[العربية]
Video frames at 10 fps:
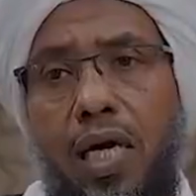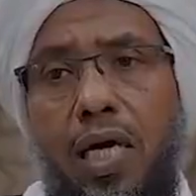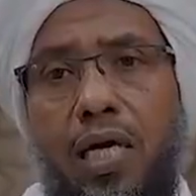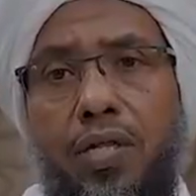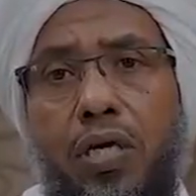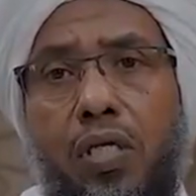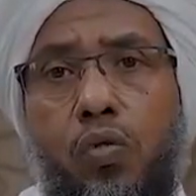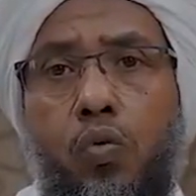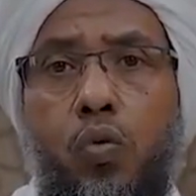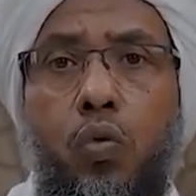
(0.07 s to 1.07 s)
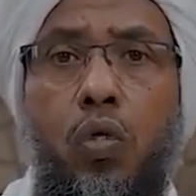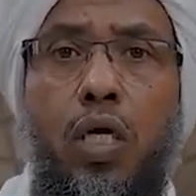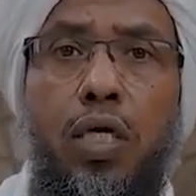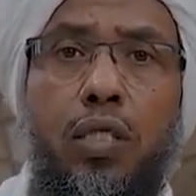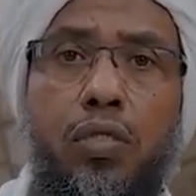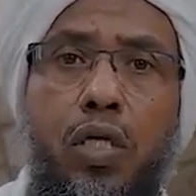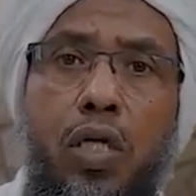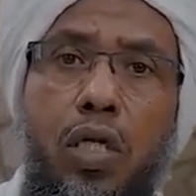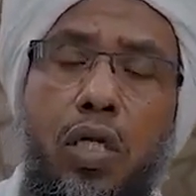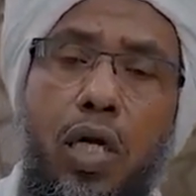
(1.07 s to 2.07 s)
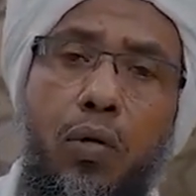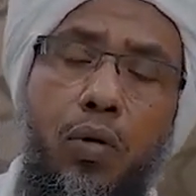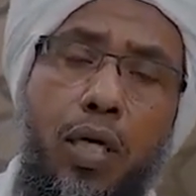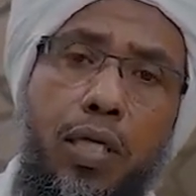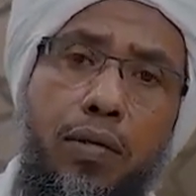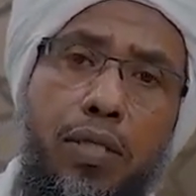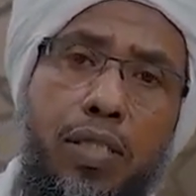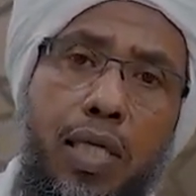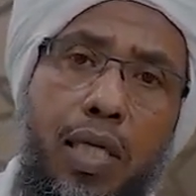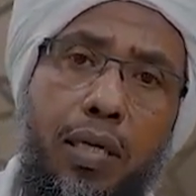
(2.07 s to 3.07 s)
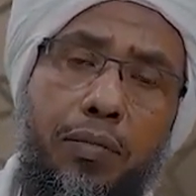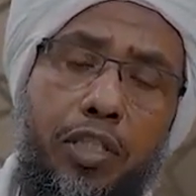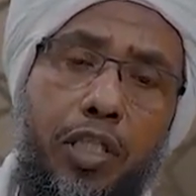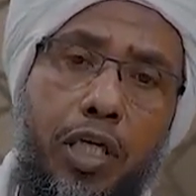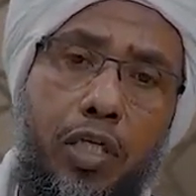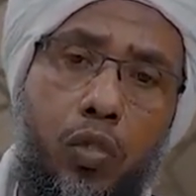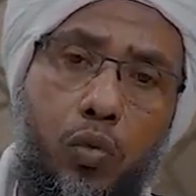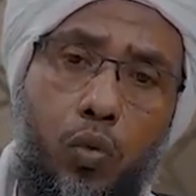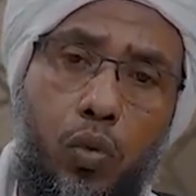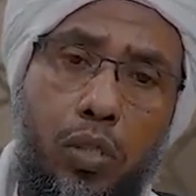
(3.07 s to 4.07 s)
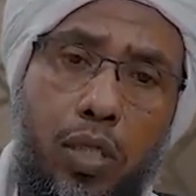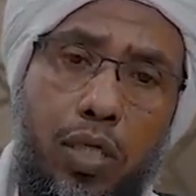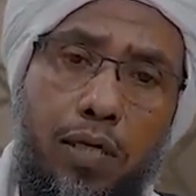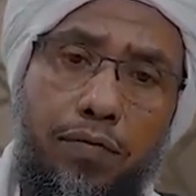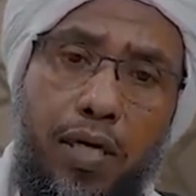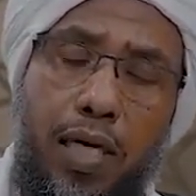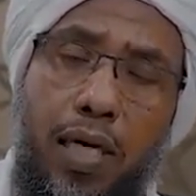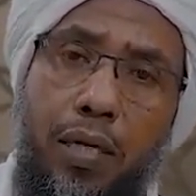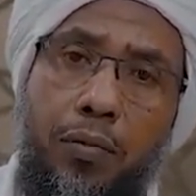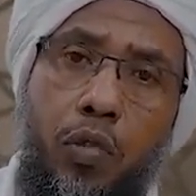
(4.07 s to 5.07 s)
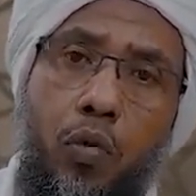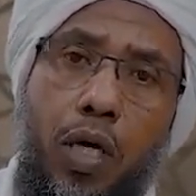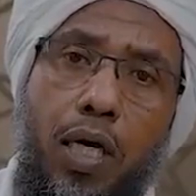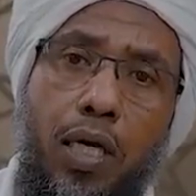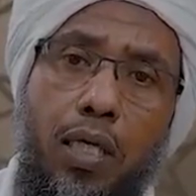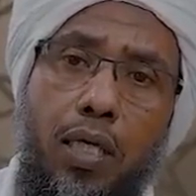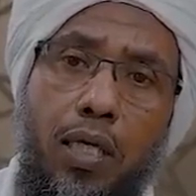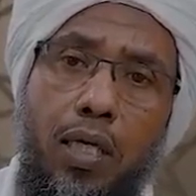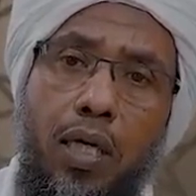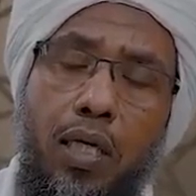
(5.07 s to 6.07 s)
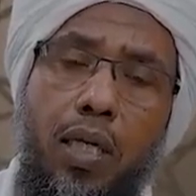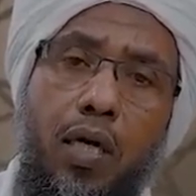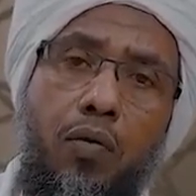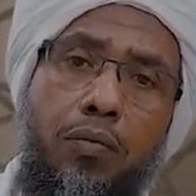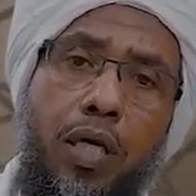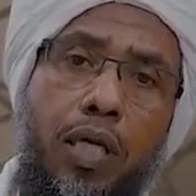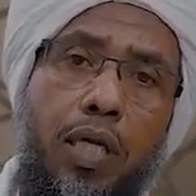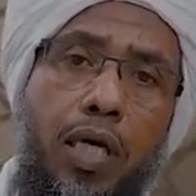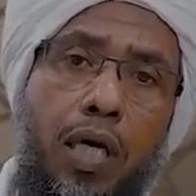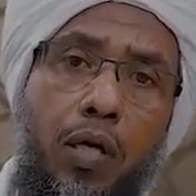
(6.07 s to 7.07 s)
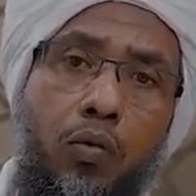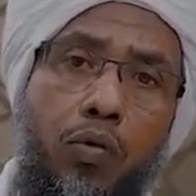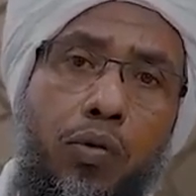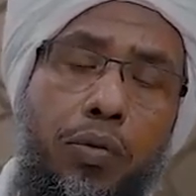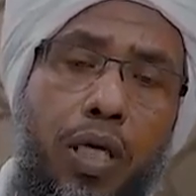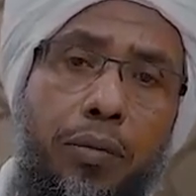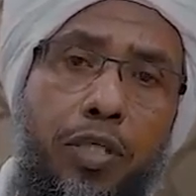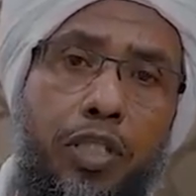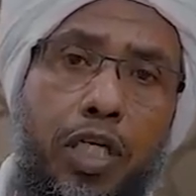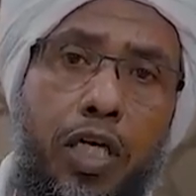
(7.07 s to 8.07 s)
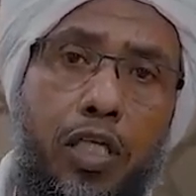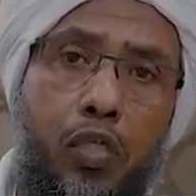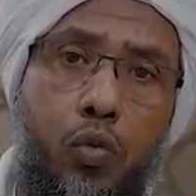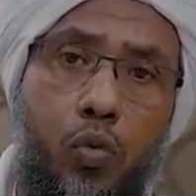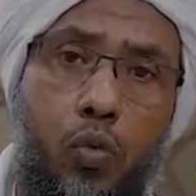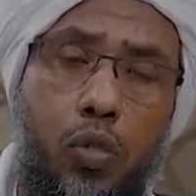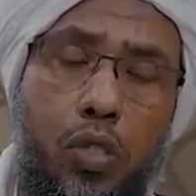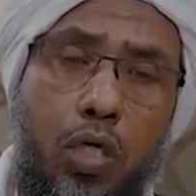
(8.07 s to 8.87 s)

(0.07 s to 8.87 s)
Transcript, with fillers: تعاذ رسول الله صلى الله عليه وسلم من جار السوء فكان من دعائه اللهم إني أعوذ بك من جار السوء